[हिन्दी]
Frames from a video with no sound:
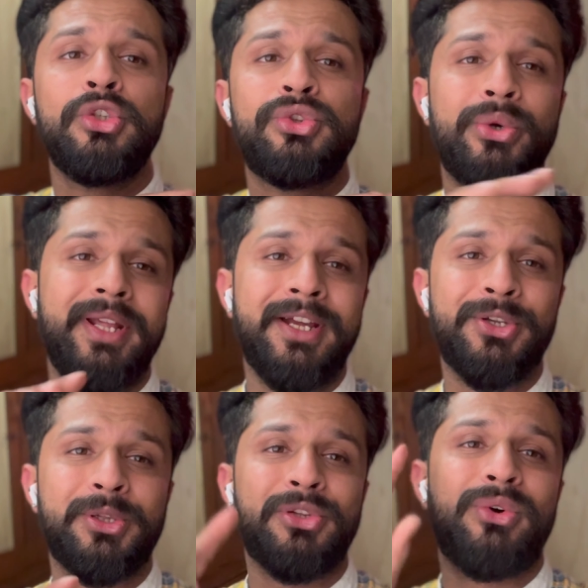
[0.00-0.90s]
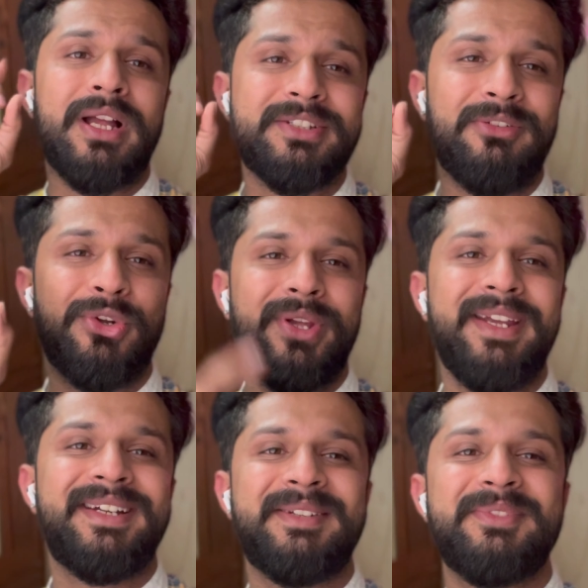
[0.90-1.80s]
तो ठीक है दोस्तों वो आज का लोग
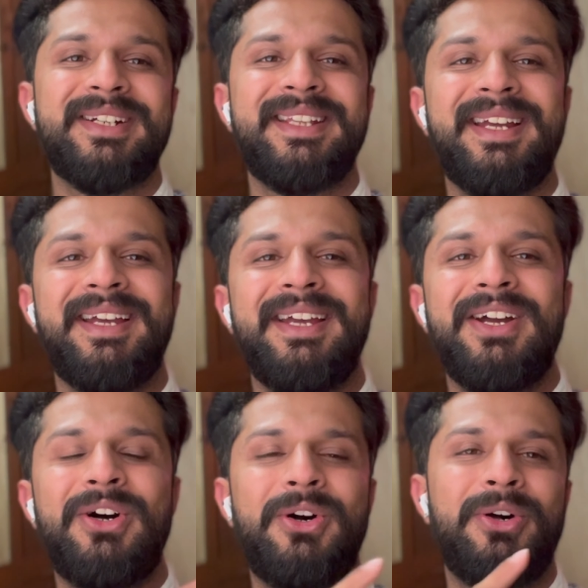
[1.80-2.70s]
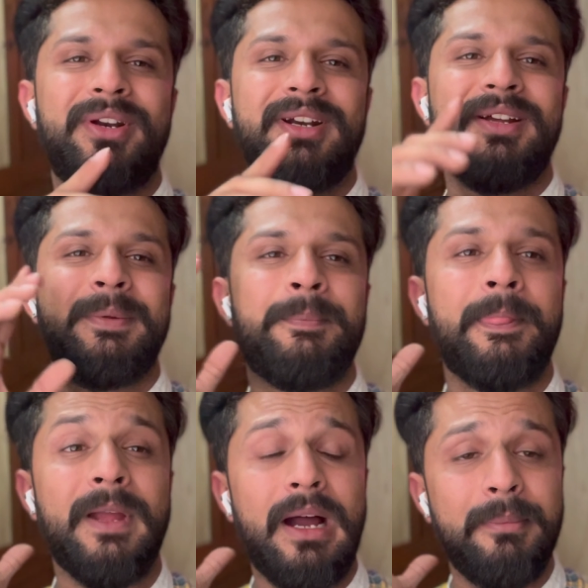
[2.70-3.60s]
यहीं ख़त्म करते हैं और
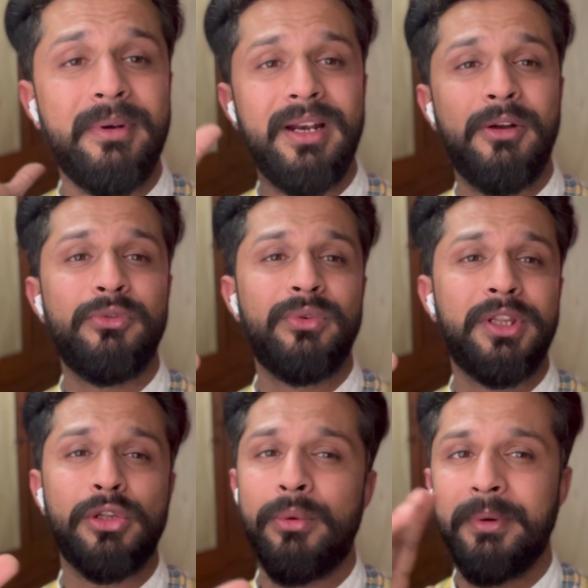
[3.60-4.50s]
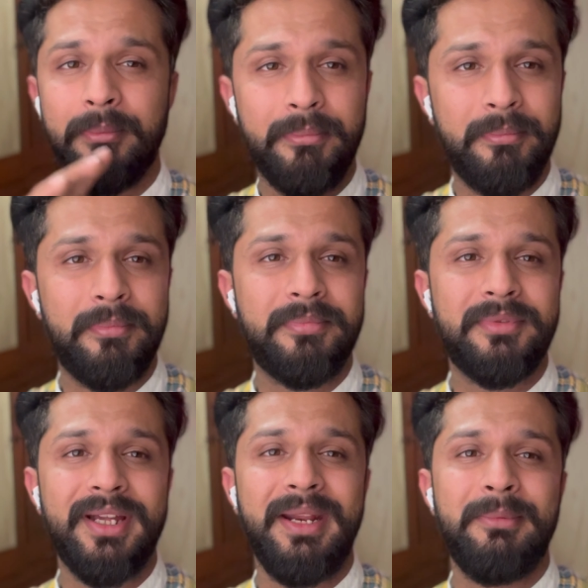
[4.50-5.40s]
अपने लव्ड वंस को अपने
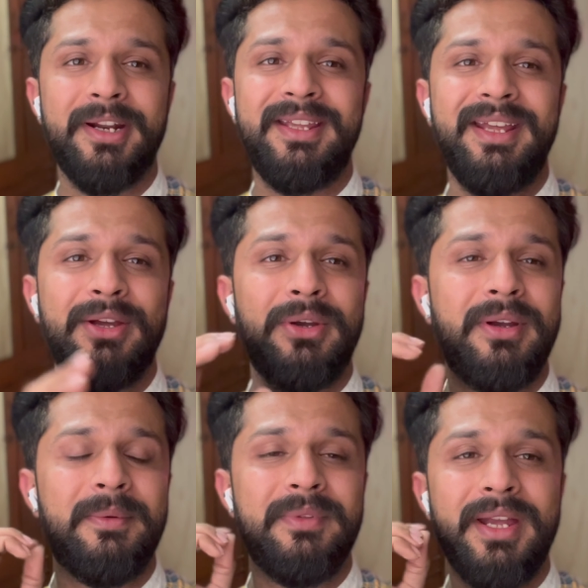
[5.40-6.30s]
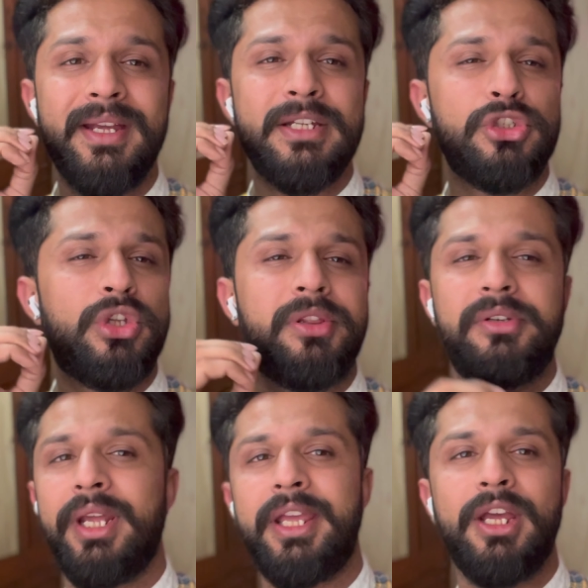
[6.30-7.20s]
करीब रखिए
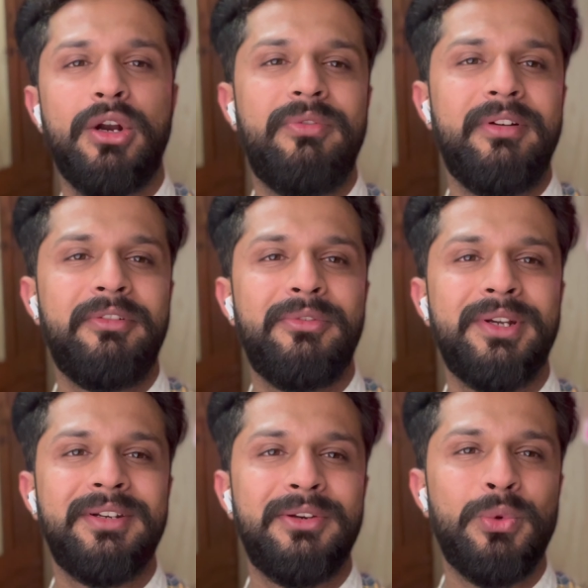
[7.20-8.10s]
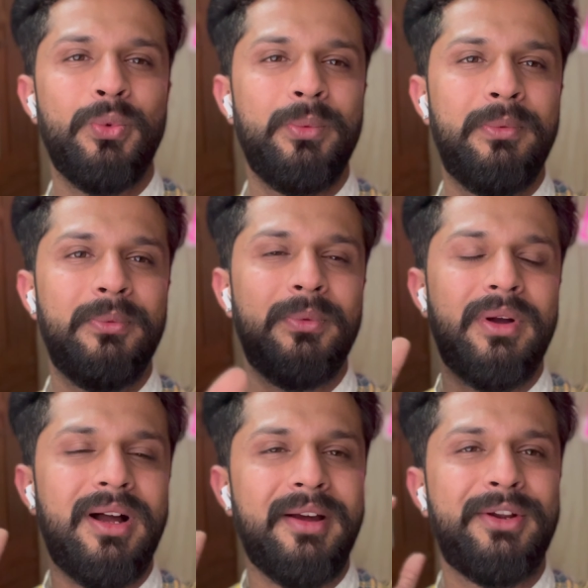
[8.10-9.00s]
जस्ट टेक केयर ऑफ एवरी वन हु
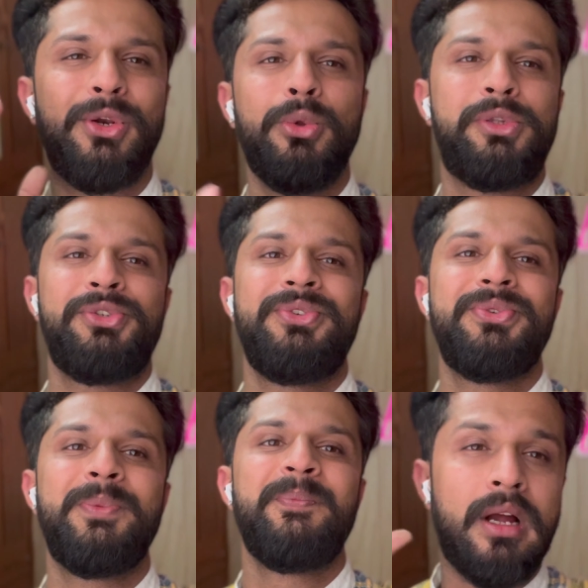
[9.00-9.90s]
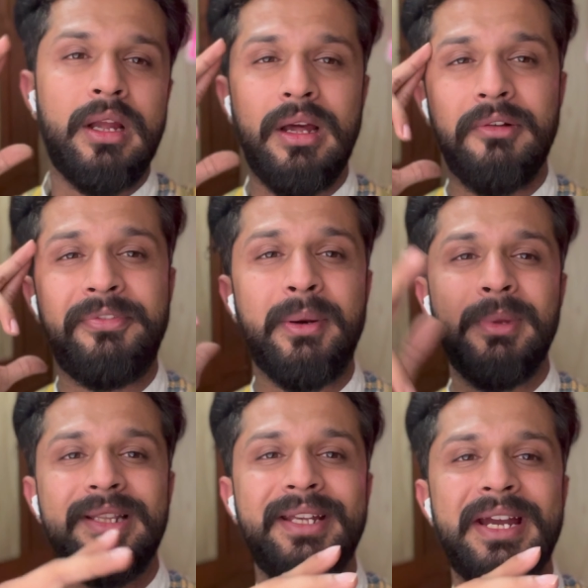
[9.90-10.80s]
आर क्लोज टू यू कल फिर
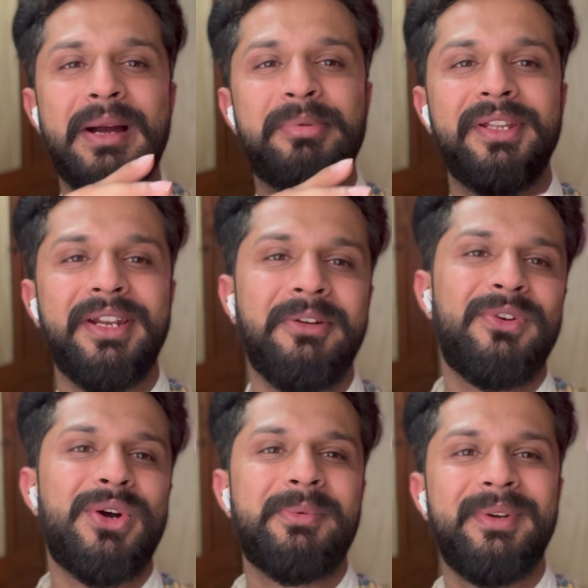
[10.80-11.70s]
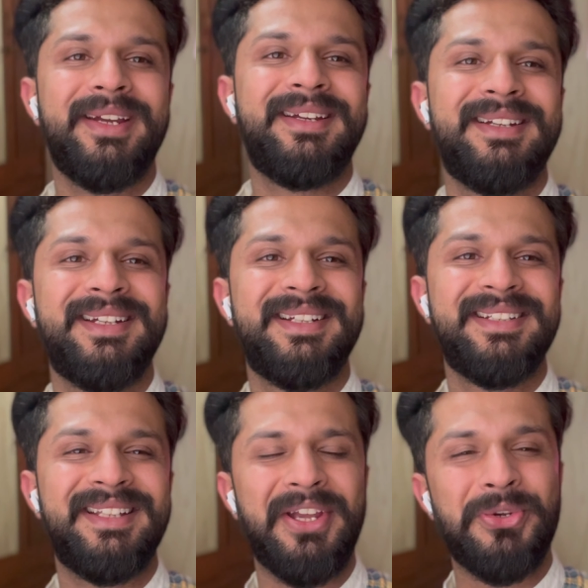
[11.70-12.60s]
मिलते हैं आपसे नए ब्लॉग में
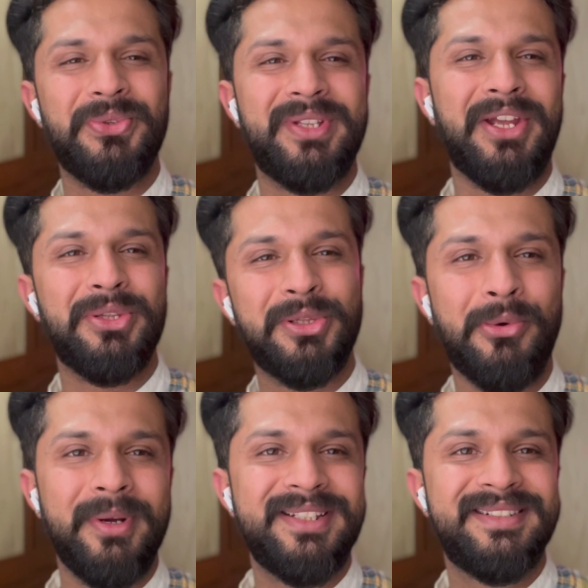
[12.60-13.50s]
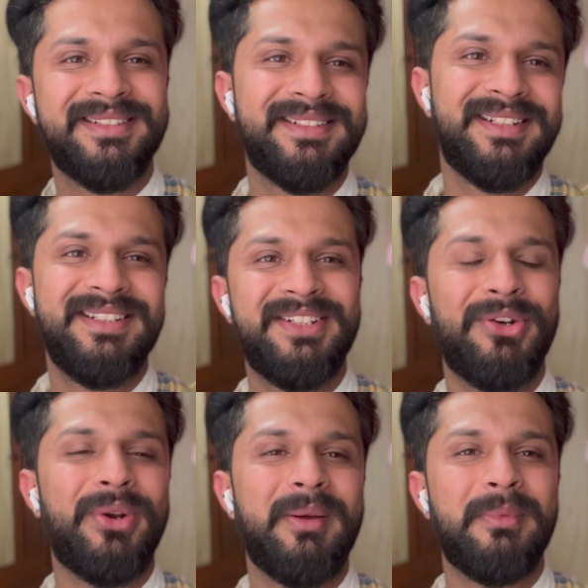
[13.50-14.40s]
थैंक यू थैंक यू सो मच
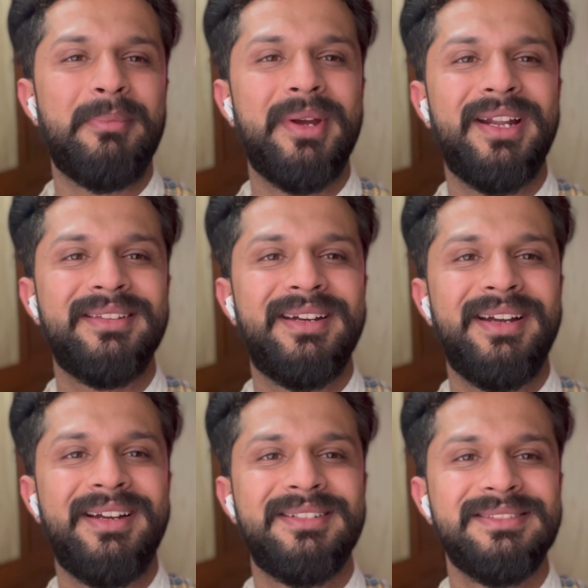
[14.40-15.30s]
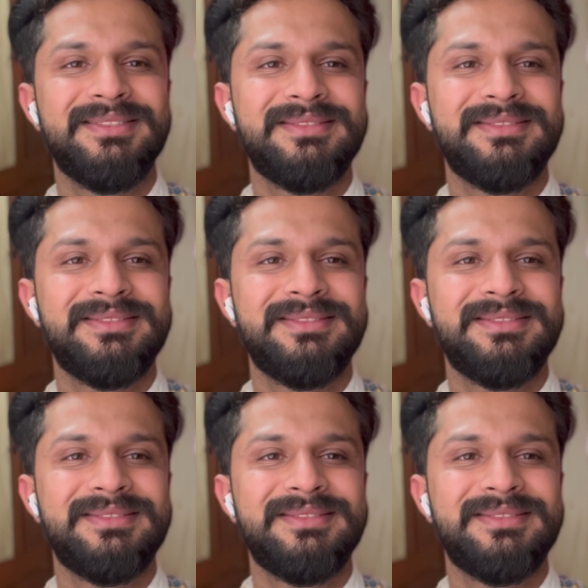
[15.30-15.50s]
जिन्होंने अपना प्यार दिखाया